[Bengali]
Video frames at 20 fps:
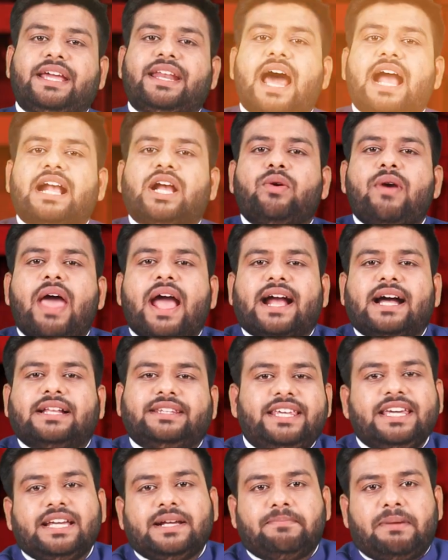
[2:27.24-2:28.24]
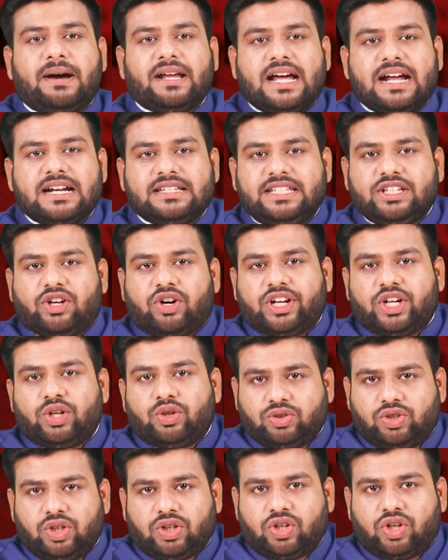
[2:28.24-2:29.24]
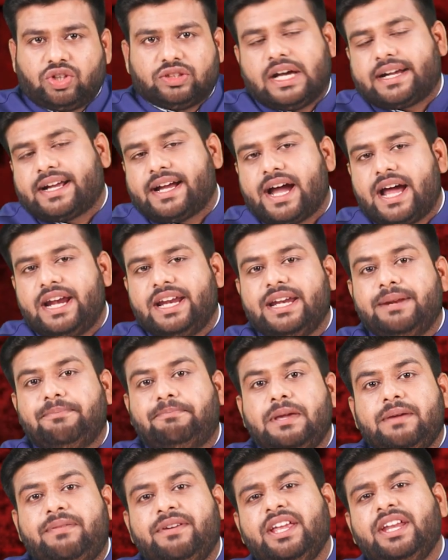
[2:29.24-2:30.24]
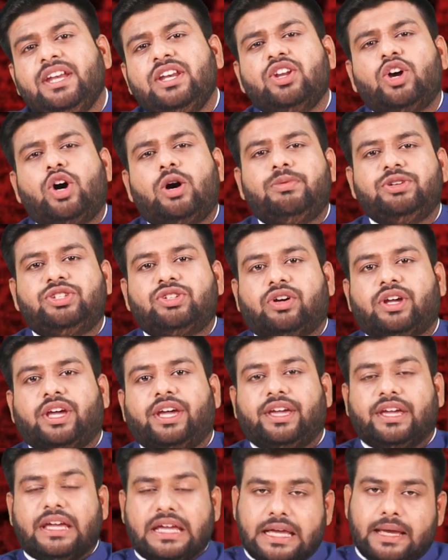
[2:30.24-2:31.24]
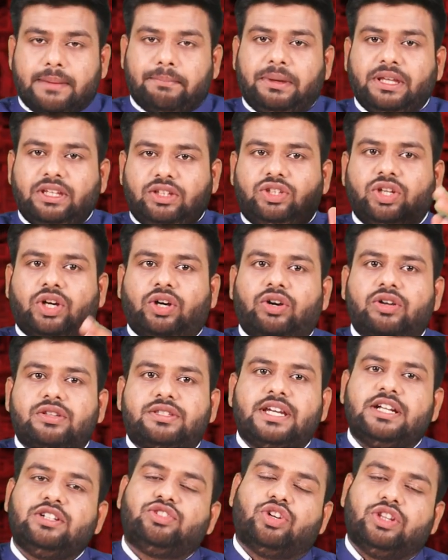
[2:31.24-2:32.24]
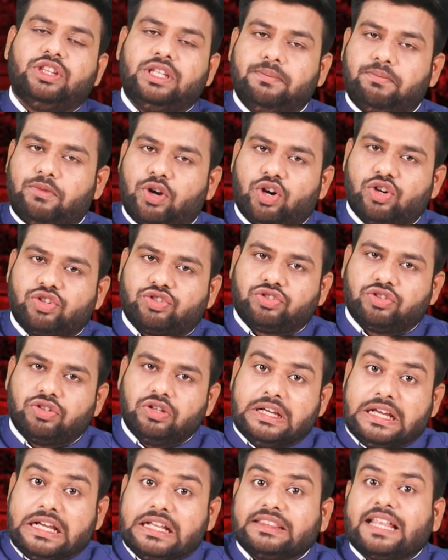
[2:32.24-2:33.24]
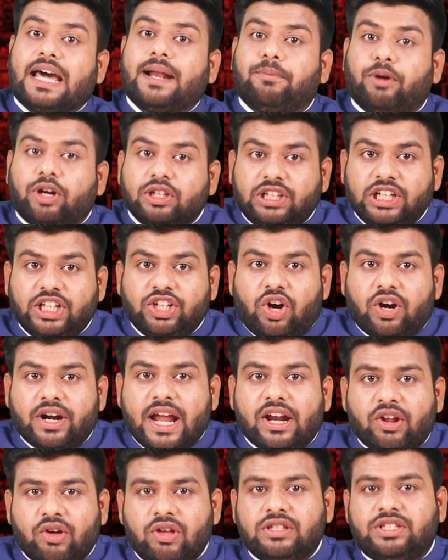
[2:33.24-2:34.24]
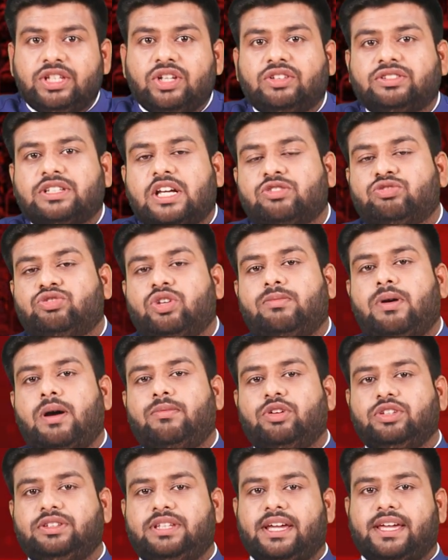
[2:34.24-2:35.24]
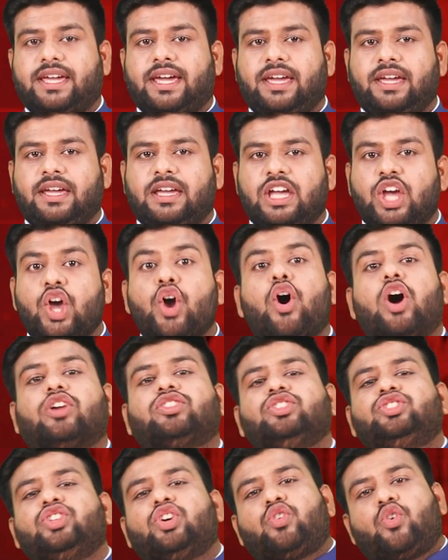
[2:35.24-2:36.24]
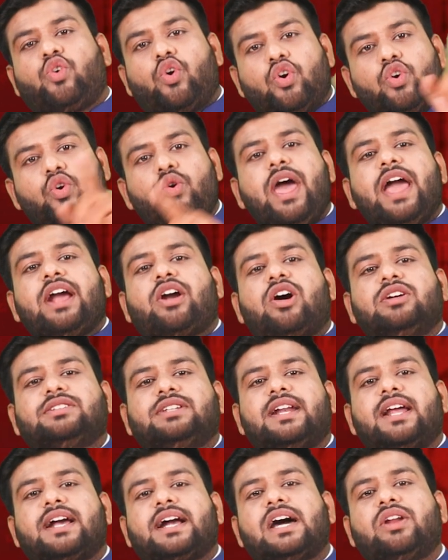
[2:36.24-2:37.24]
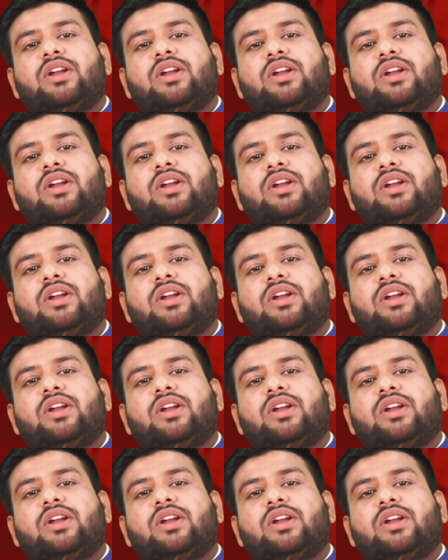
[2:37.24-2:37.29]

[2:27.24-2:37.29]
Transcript: এর আগেও একাধিকবার আর্জি করের অধ্যক্ষ থাকাকালীন বিভিন্ন অভিযোগে বিদ্ধ হয়েছেন সন্দীপ ঘোষ তার বদলি অর্ডার হচ্ছিল স্বাস্থ্য ভবন থেকে অথচ কোনো এক অজানা